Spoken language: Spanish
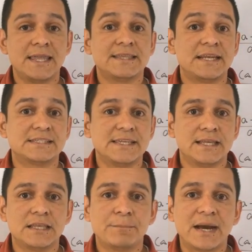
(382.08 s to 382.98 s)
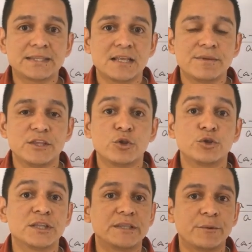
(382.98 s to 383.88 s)
quédate en la siguiente parte del video
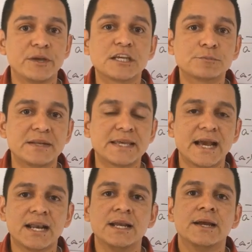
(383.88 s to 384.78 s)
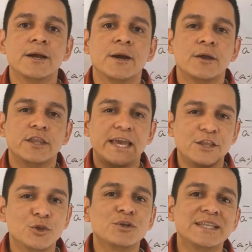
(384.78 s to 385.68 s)
donde te voy a explicar
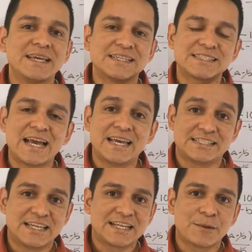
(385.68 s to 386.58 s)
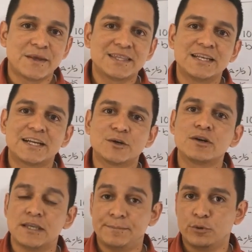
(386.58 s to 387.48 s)
en dónde está exactamente el
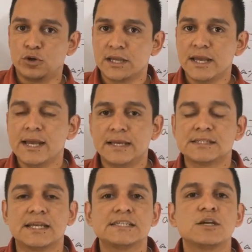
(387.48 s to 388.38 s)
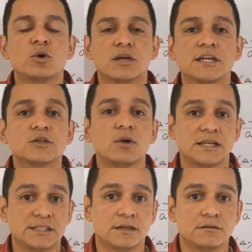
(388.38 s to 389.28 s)
error y por qué es que es incorrecto
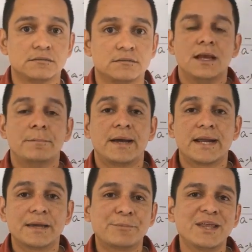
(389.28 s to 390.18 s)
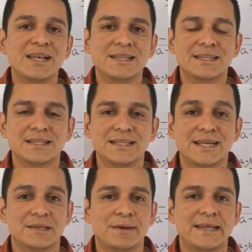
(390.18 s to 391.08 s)
hacerlo. Para que puedan
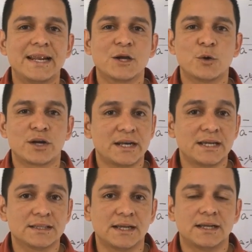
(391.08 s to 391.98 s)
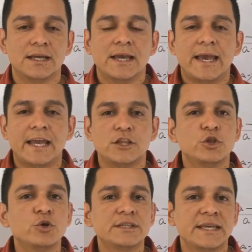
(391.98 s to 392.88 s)
entender de manera correcta en
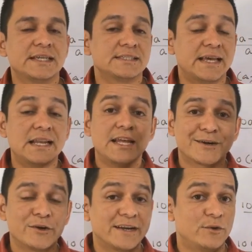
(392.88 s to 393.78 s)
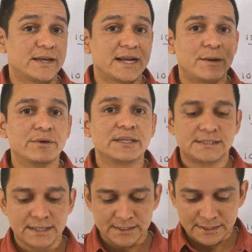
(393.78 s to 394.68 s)
dónde está el error en lo que acabo de
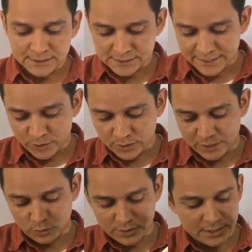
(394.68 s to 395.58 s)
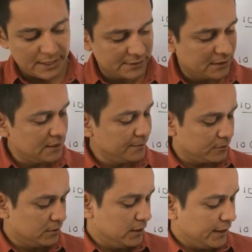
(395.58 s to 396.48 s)
hacer, es necesario recurrir a este
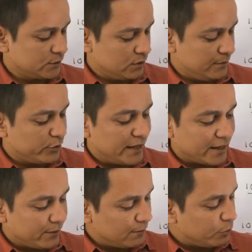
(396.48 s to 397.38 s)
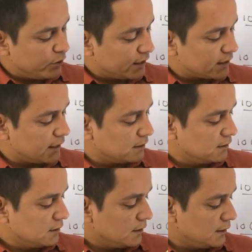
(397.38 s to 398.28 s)
libro. Es un libro de álgebra moderna
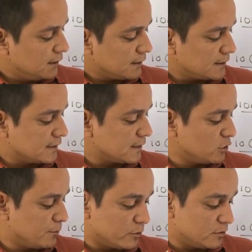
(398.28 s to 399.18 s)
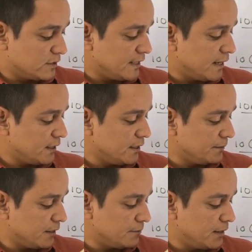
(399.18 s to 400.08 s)
eh, que está escrito por Dolciani,
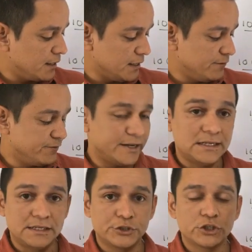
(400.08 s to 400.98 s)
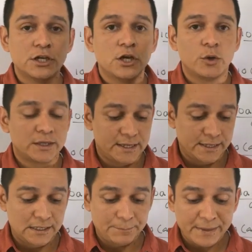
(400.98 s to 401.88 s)
Berman y Friedlich Ok,
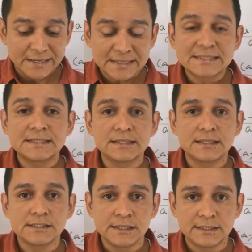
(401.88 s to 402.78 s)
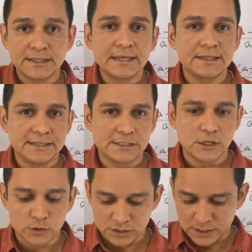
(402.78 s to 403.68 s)
en la página 77
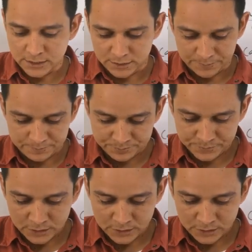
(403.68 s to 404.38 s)
dice lo siguiente.